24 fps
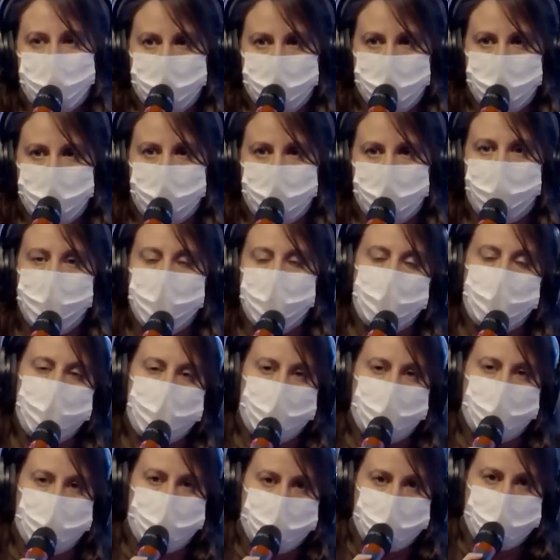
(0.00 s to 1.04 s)
su
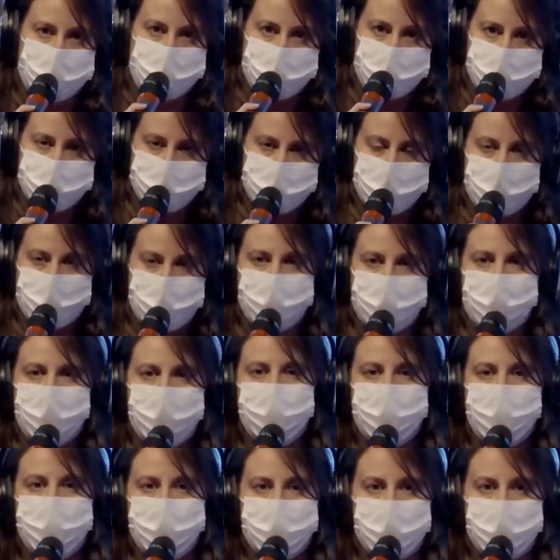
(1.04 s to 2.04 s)
atención y